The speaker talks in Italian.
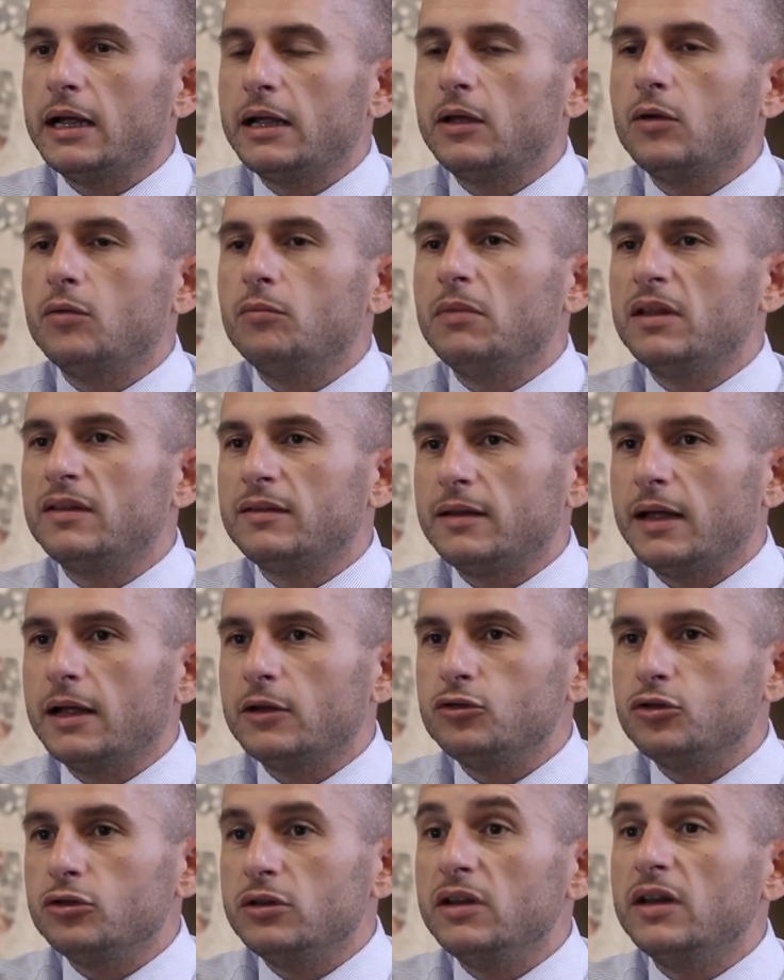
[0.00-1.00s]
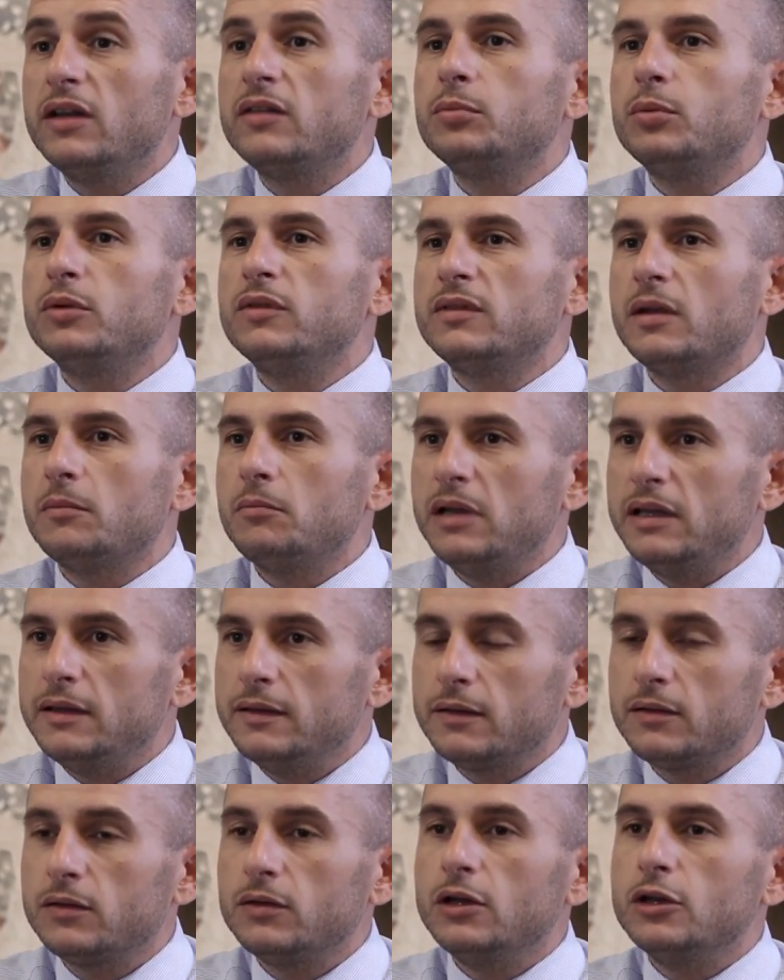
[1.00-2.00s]
anche un messaggio di
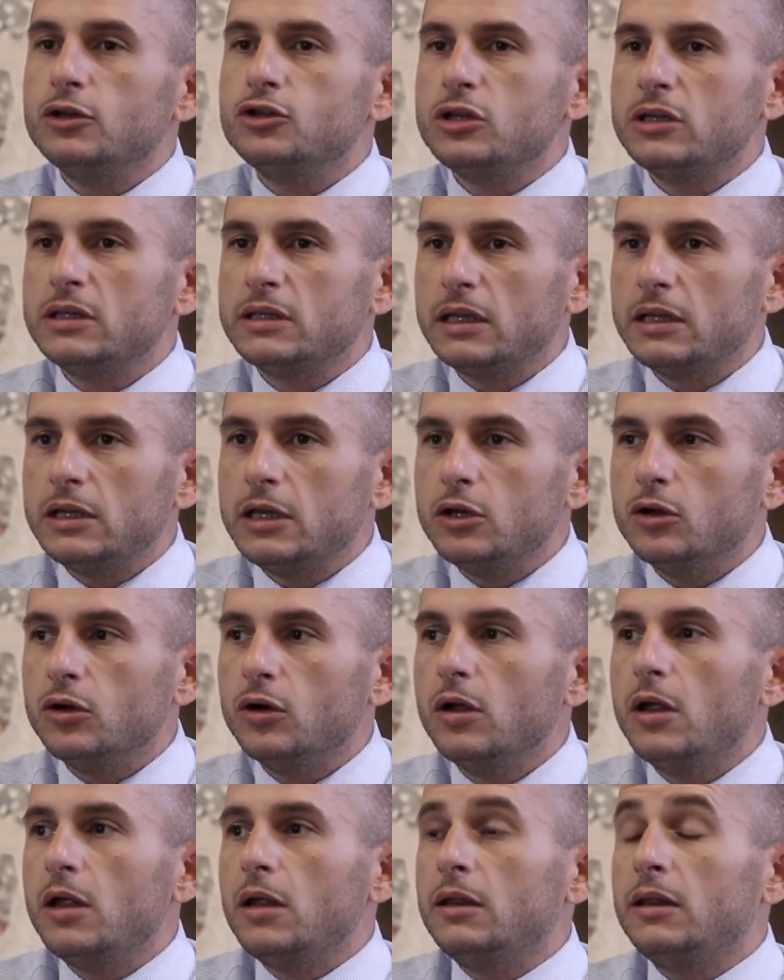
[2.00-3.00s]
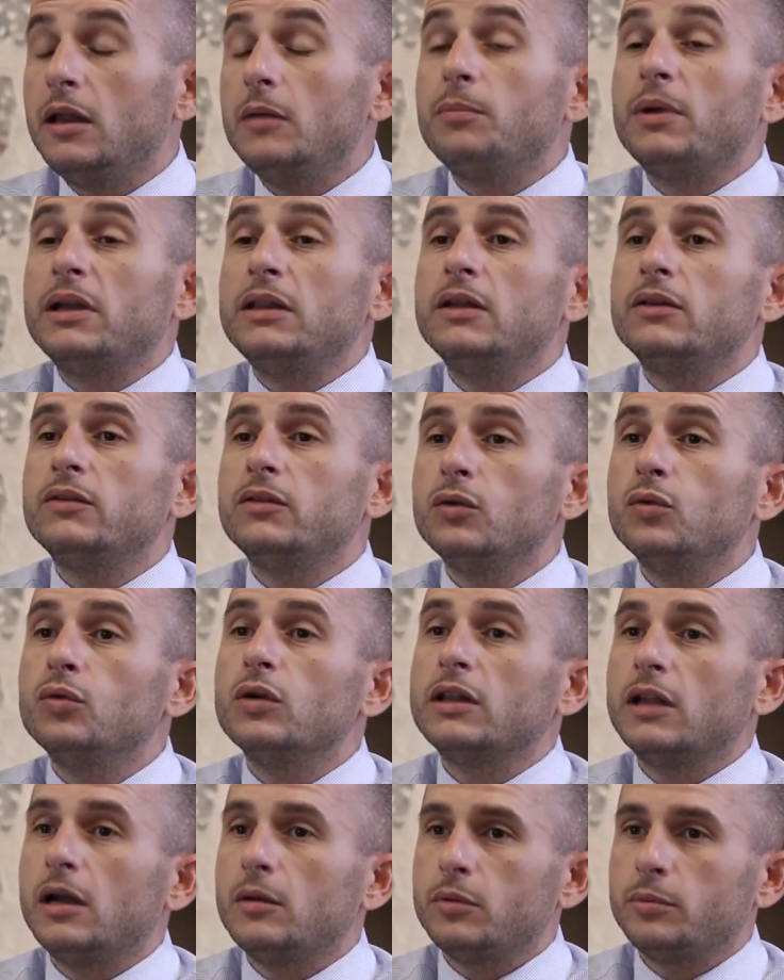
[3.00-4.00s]
responsabilizzazione del cittadino nel prendersi
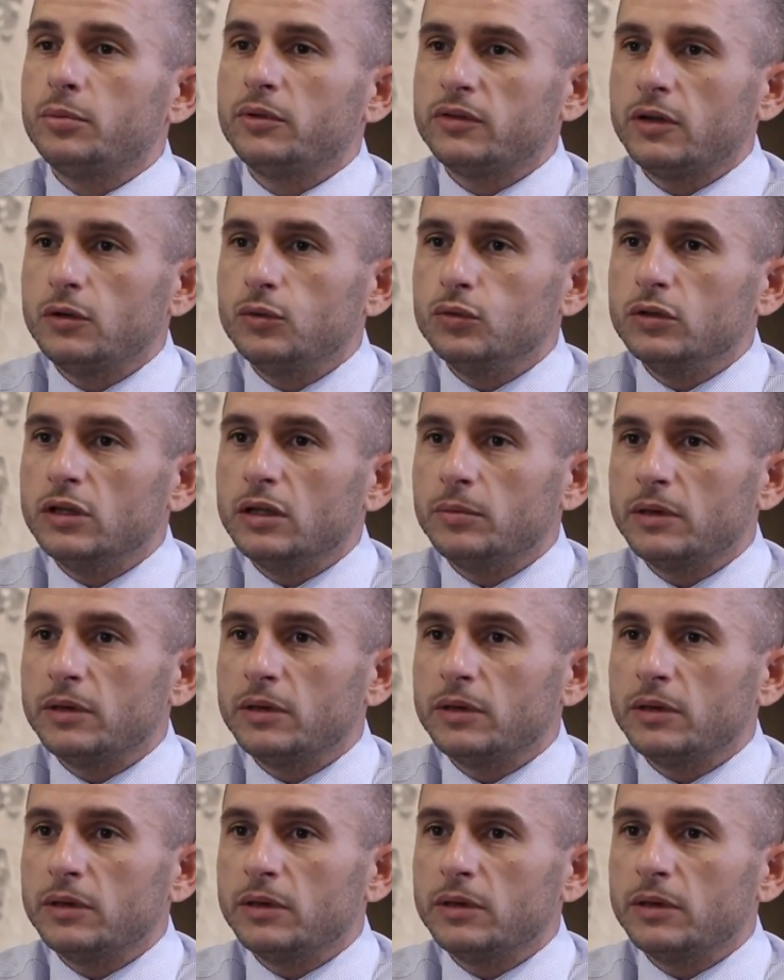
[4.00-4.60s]
cura della propria salute,